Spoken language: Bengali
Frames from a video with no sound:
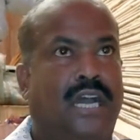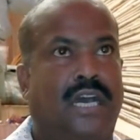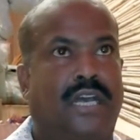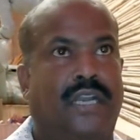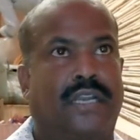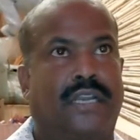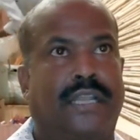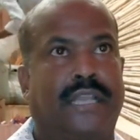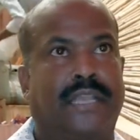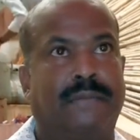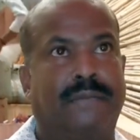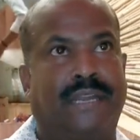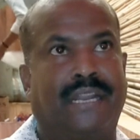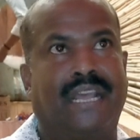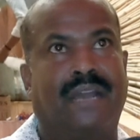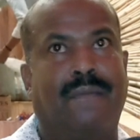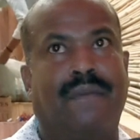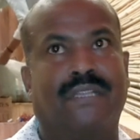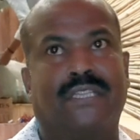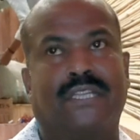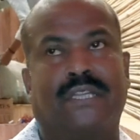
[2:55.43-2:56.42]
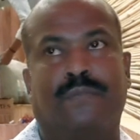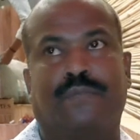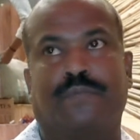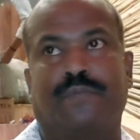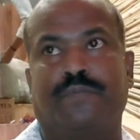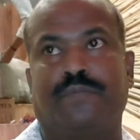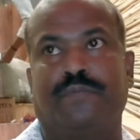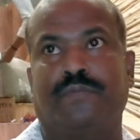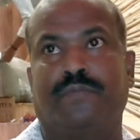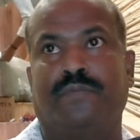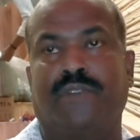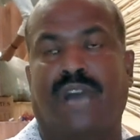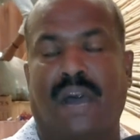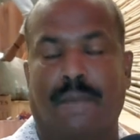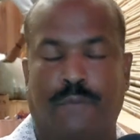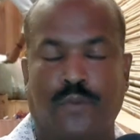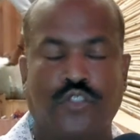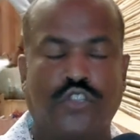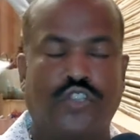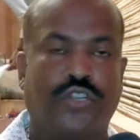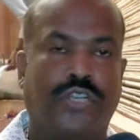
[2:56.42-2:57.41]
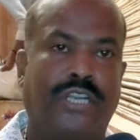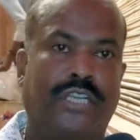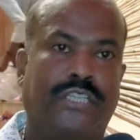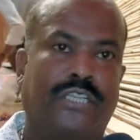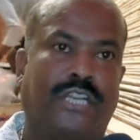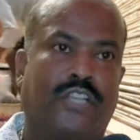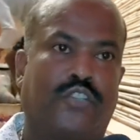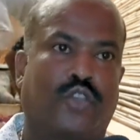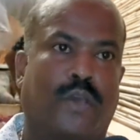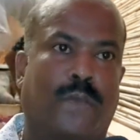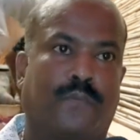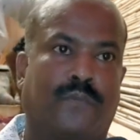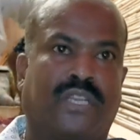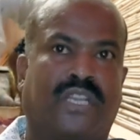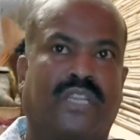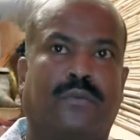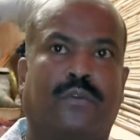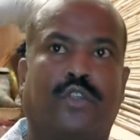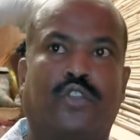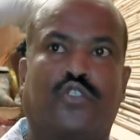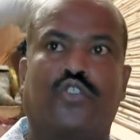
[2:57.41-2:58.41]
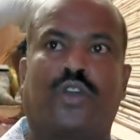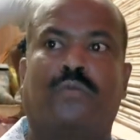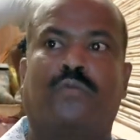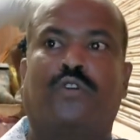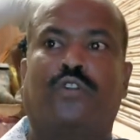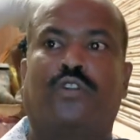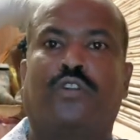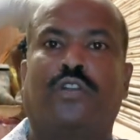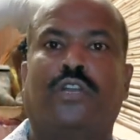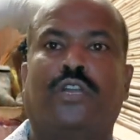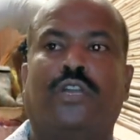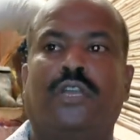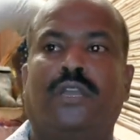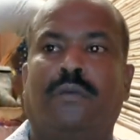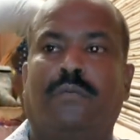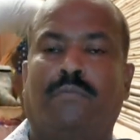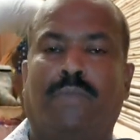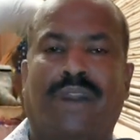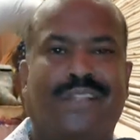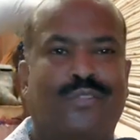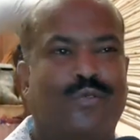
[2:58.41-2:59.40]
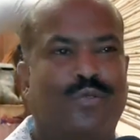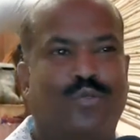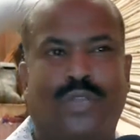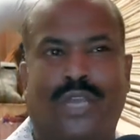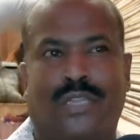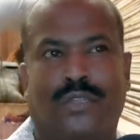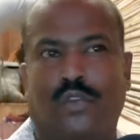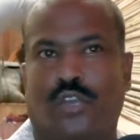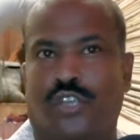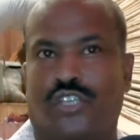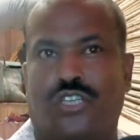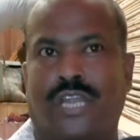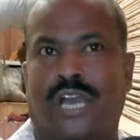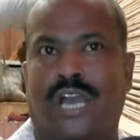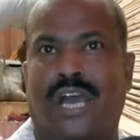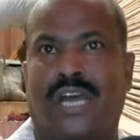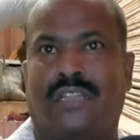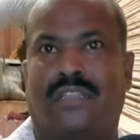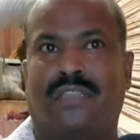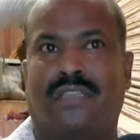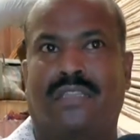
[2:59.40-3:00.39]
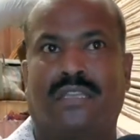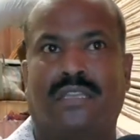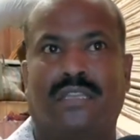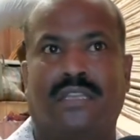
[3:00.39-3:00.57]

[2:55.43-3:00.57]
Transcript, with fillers: আর এইবারে আমাদের আপনজনের যেটা সবথেকে বড় চমক মা দুর্গার দশটা হাত